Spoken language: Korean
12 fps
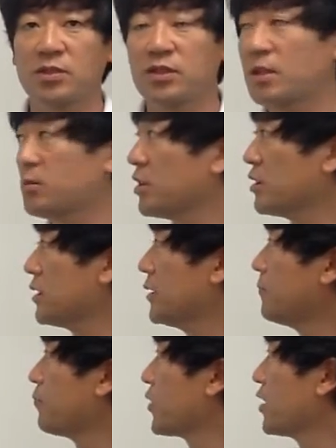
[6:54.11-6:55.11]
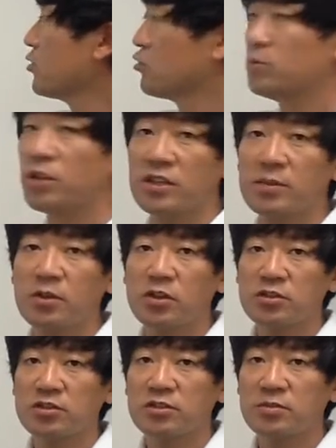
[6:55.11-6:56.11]
왜냐하면 2 명이면
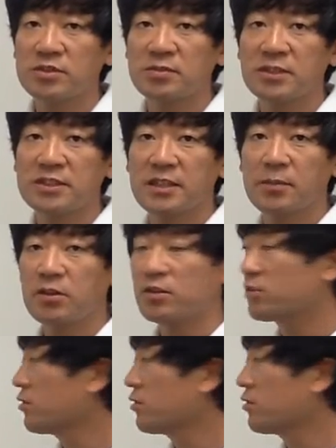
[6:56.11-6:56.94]
어쩔 수 없지만 3 명일